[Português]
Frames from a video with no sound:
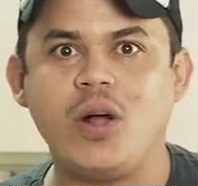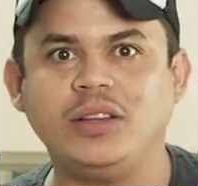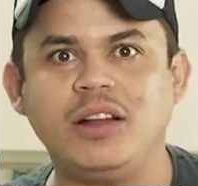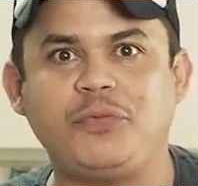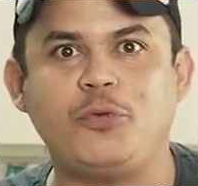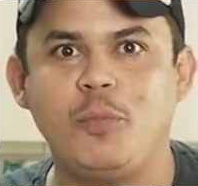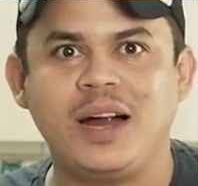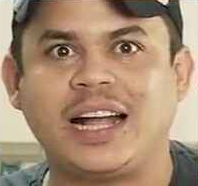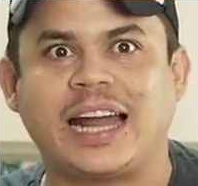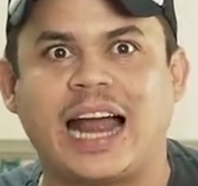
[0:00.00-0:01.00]
quando ele
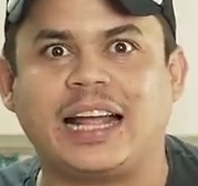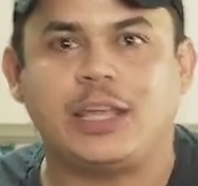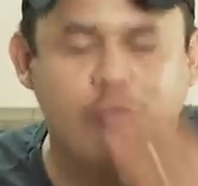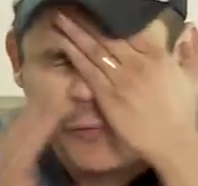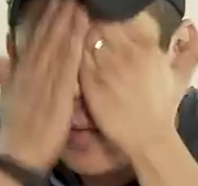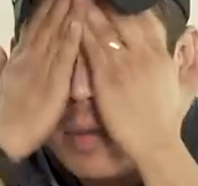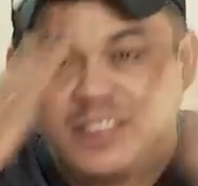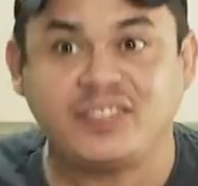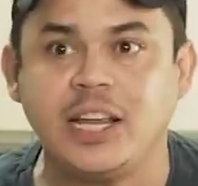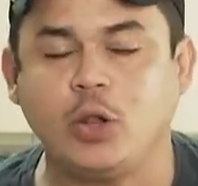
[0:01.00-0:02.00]
fuma crack. Eu falei,
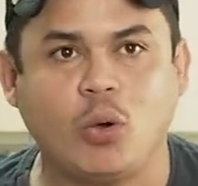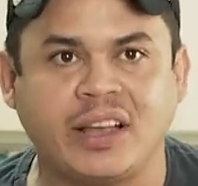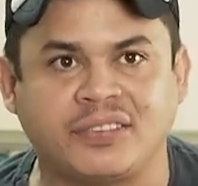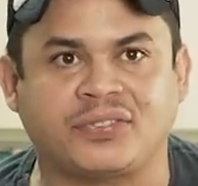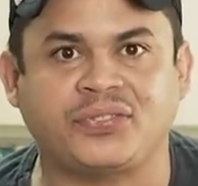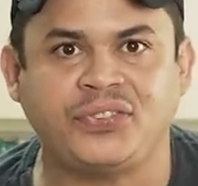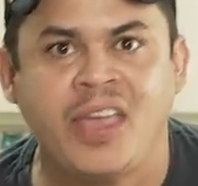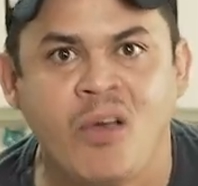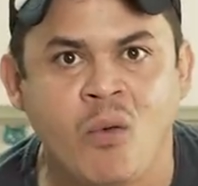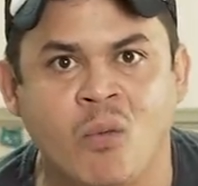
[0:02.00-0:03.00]
mas você
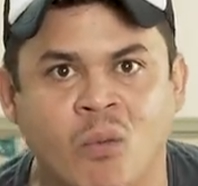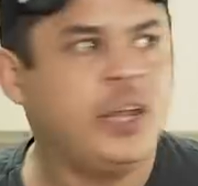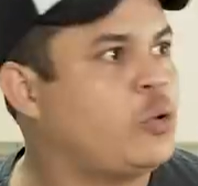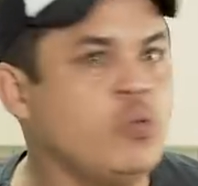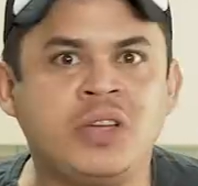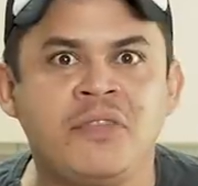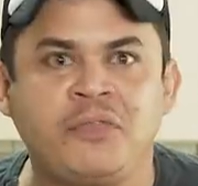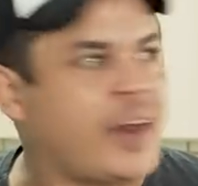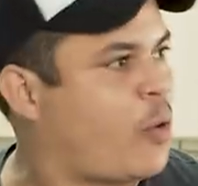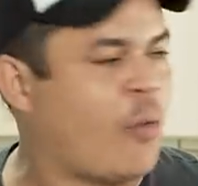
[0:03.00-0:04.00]
enlouqueceu? E com que
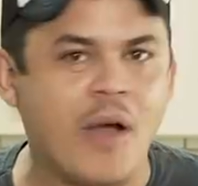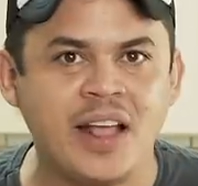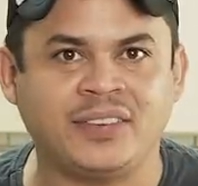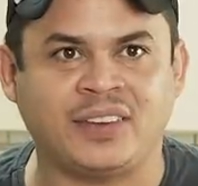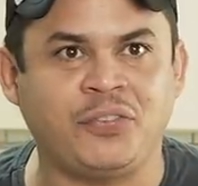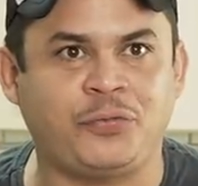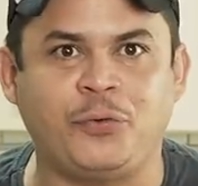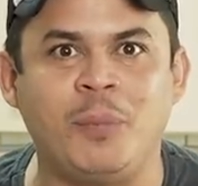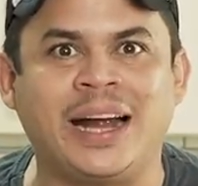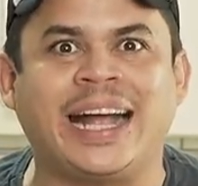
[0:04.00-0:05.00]
frequência ele
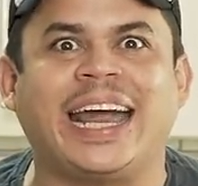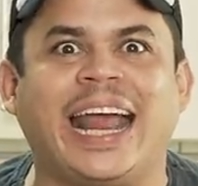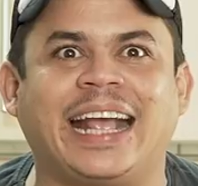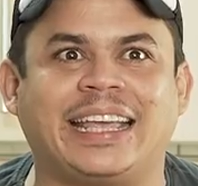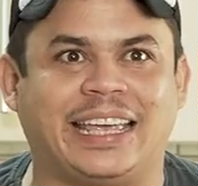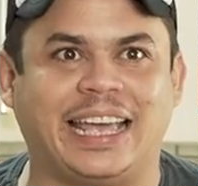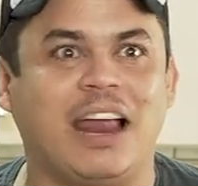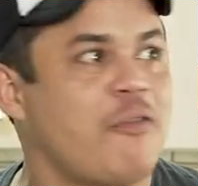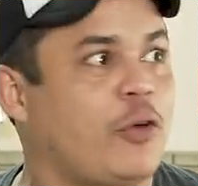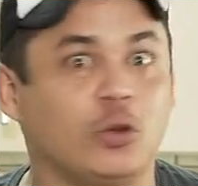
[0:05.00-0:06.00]
fuma crack? Ela
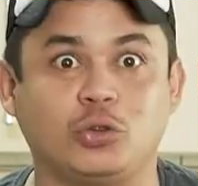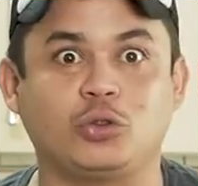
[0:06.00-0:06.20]
falou,